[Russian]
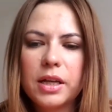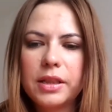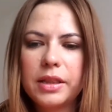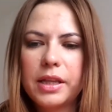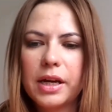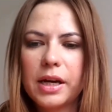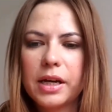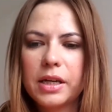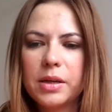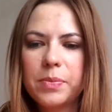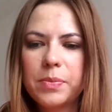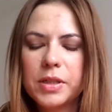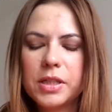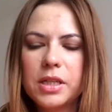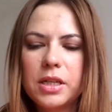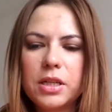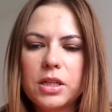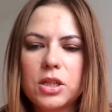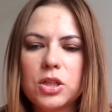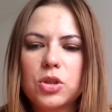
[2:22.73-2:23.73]
Так, и
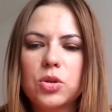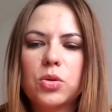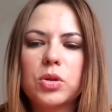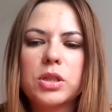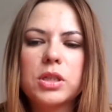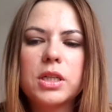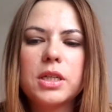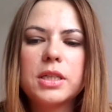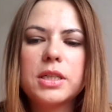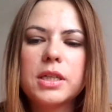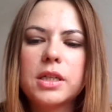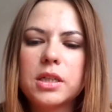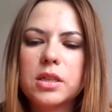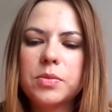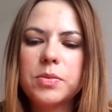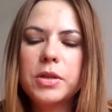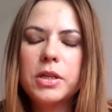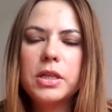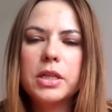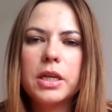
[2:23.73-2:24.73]
последнее, что касается
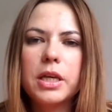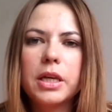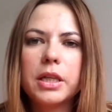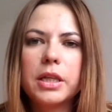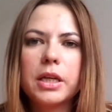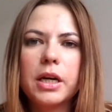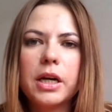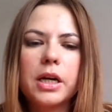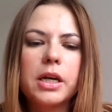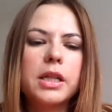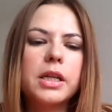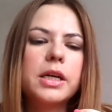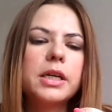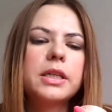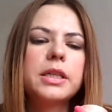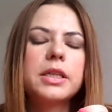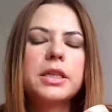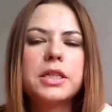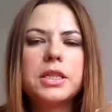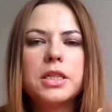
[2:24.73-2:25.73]
косметики, это
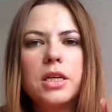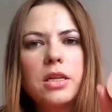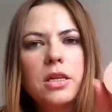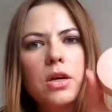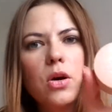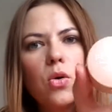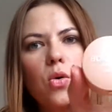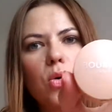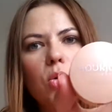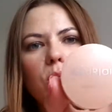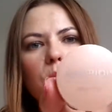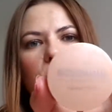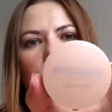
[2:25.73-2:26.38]
хайлайтер тени от